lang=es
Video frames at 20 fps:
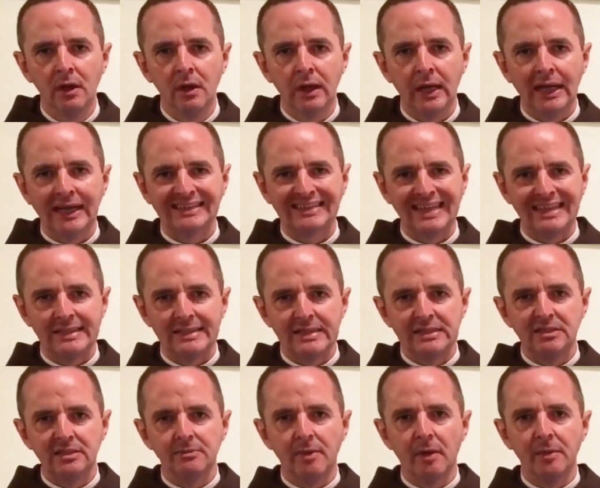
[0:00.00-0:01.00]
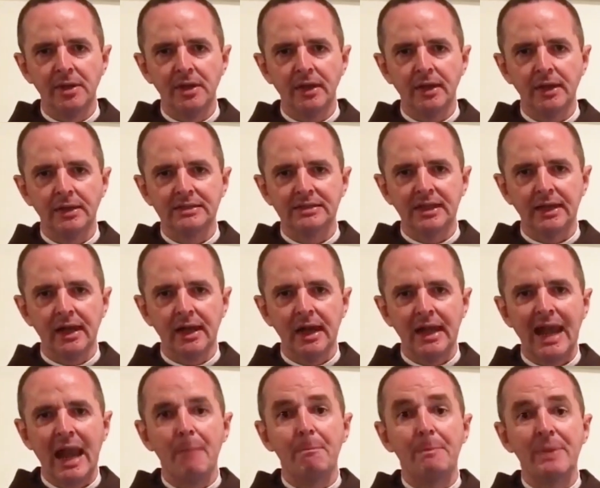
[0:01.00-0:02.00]
que la Santísima Virgen será
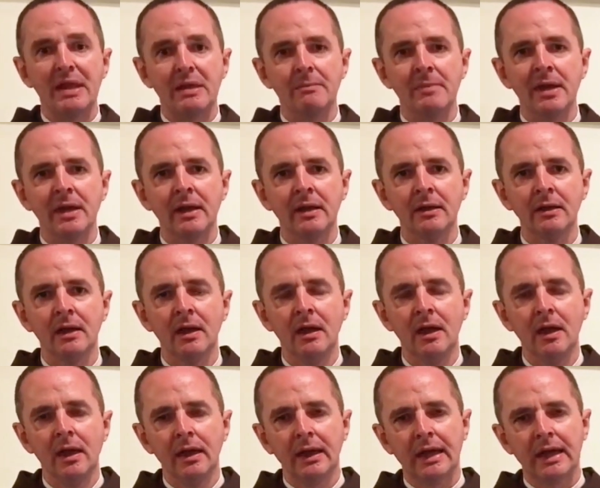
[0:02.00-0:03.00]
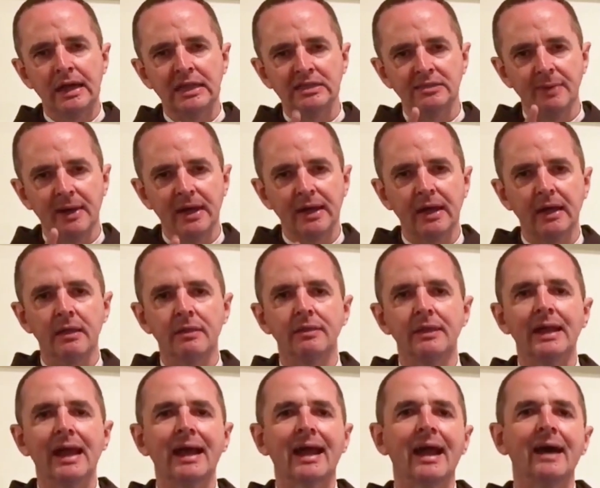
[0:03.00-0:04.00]
la primera que les va a
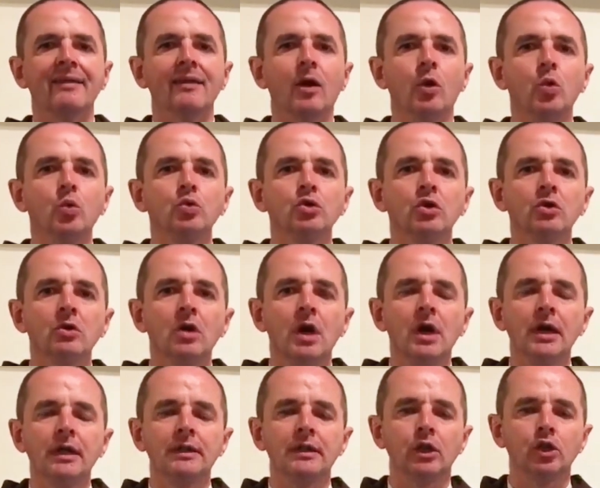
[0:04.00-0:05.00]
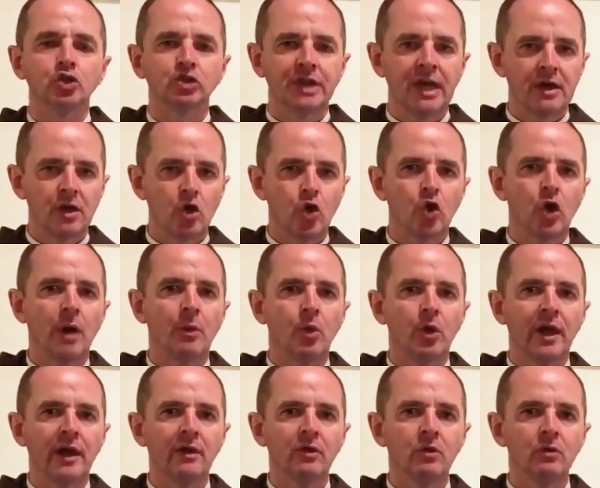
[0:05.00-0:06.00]
agradecer a cada uno de los que han
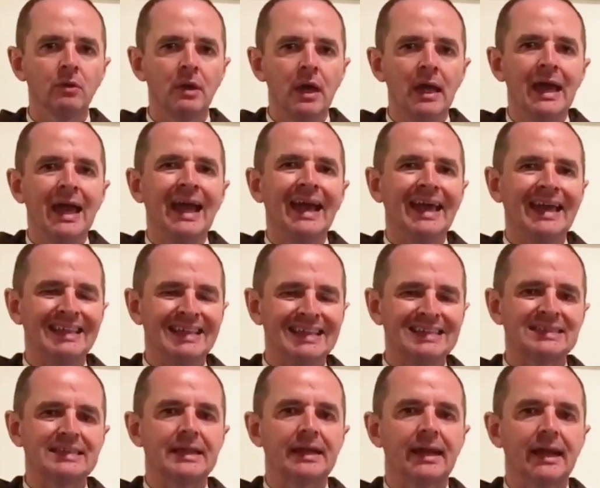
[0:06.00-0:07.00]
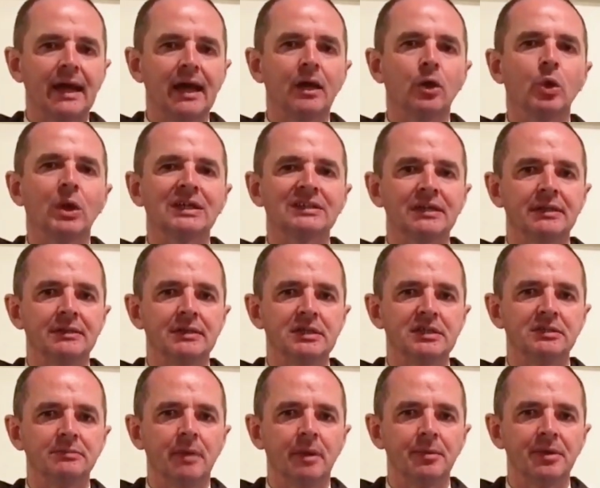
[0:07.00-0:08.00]
colaborado en este regalo a la
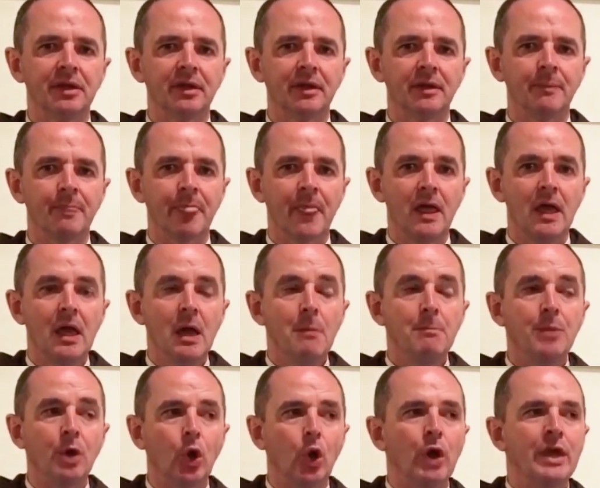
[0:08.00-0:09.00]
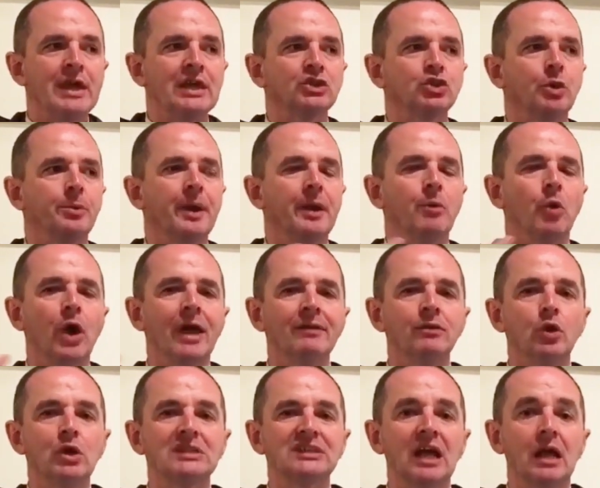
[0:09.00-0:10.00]
Santísima Virgen. Pero ella
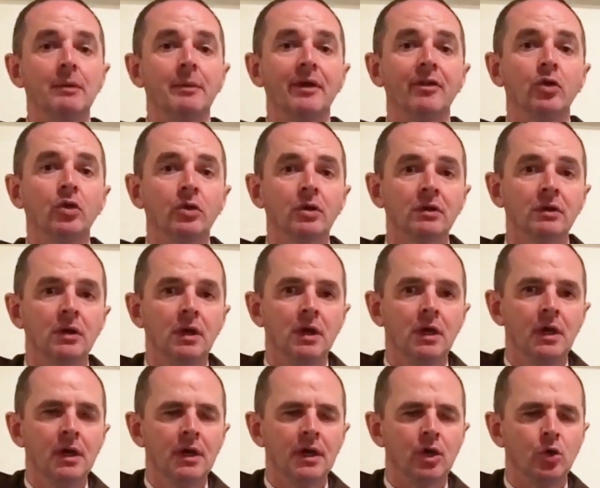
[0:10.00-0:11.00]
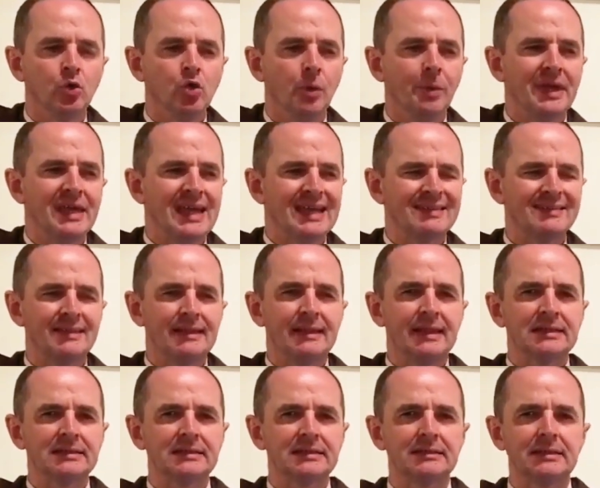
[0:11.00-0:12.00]
sobrevolando El Salvador, que uno veía
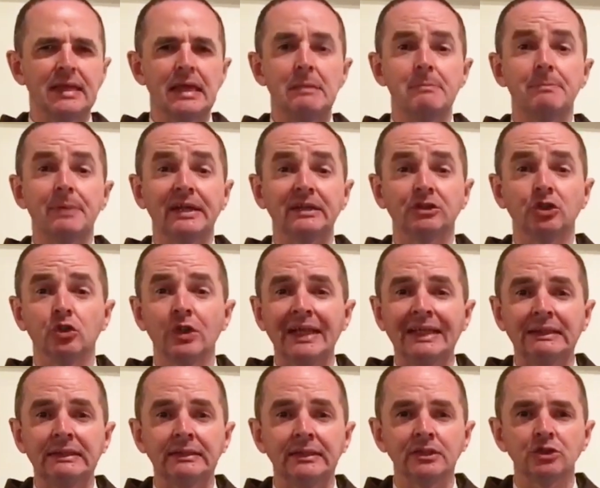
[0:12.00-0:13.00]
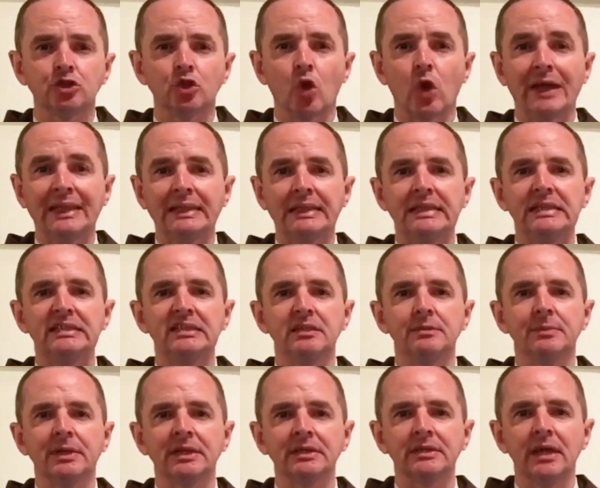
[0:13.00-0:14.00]
escenas impresionantes,
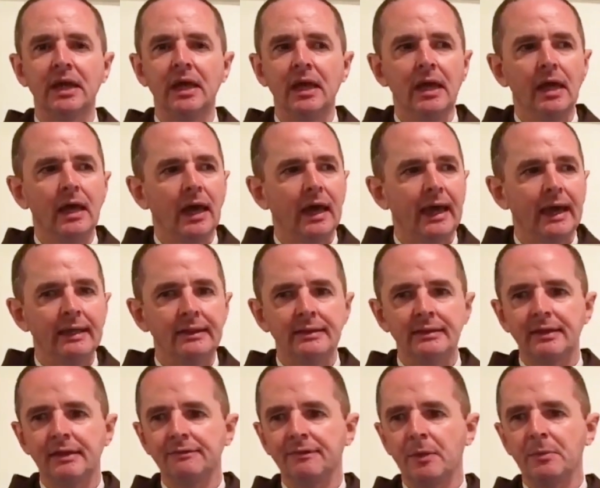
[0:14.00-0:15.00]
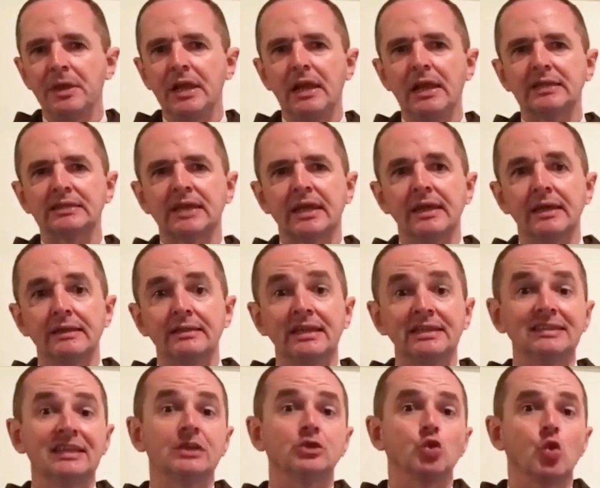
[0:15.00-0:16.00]
tocantísimas, gente, familias que
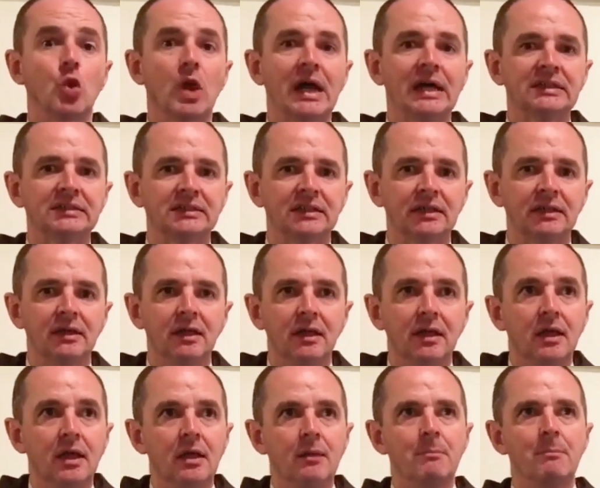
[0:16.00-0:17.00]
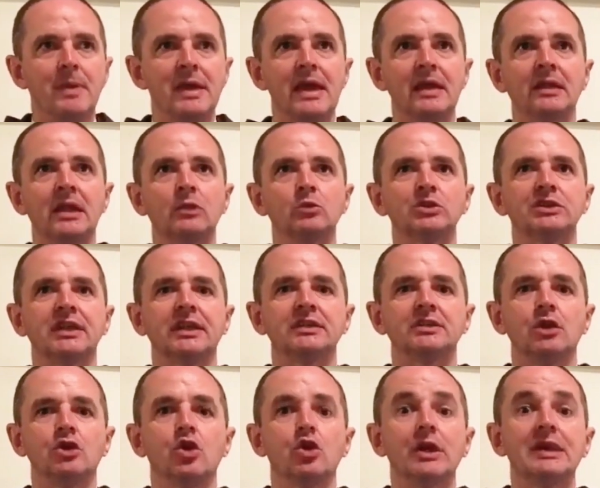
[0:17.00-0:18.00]
desde su casa veían a Nuestra
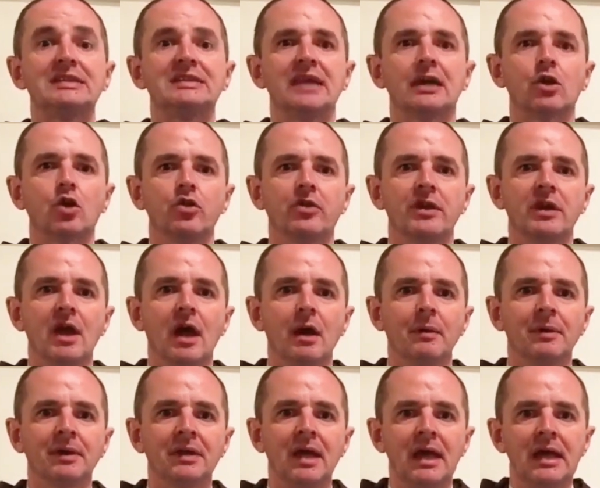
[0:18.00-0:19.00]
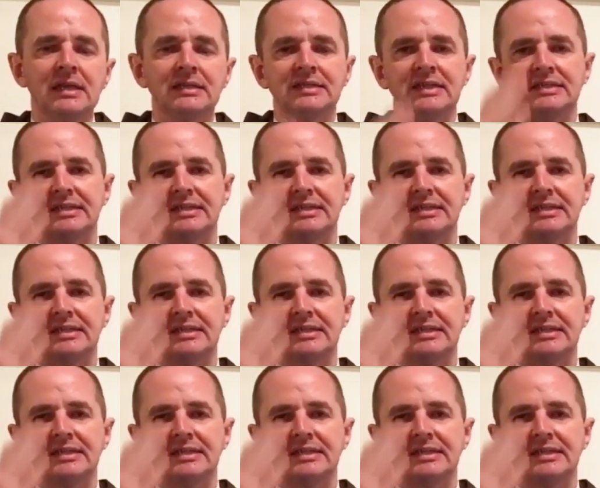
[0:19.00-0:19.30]
Señora y se arrodillaban, se